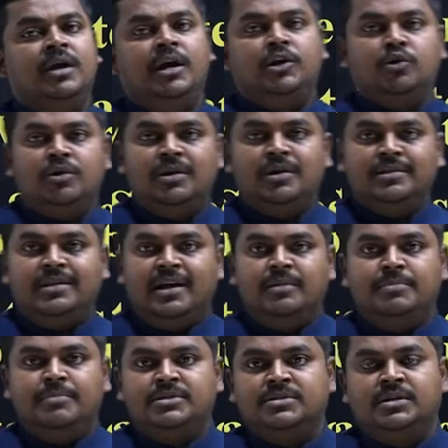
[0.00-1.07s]
ఎడిటోరియల్ అయితే
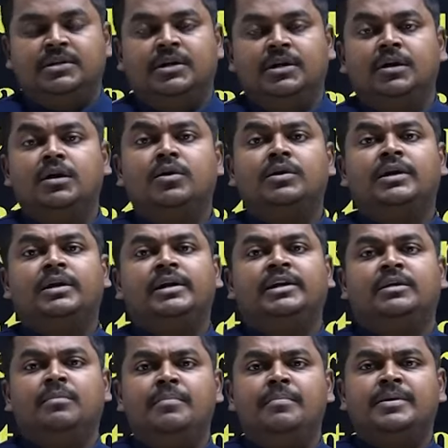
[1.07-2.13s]
కనిపిస్తుంది టర్న్ అవుట్ అంటే
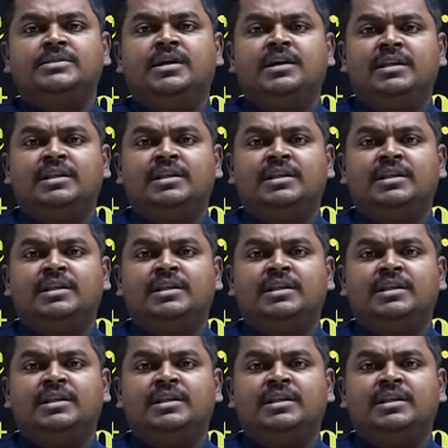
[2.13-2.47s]
ఏంటమ్మా బేసిక్గా